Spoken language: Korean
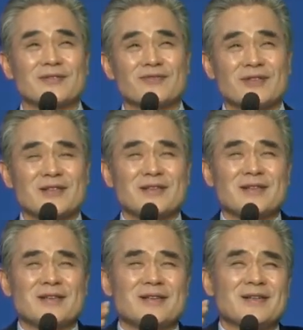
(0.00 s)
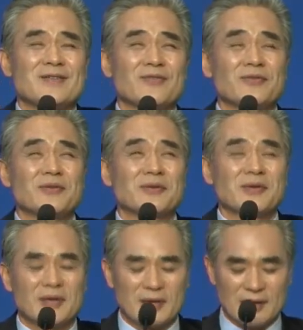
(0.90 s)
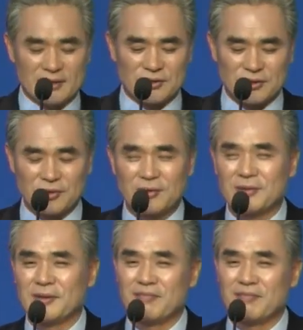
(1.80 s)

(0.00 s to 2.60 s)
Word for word: 쫙 갈라져서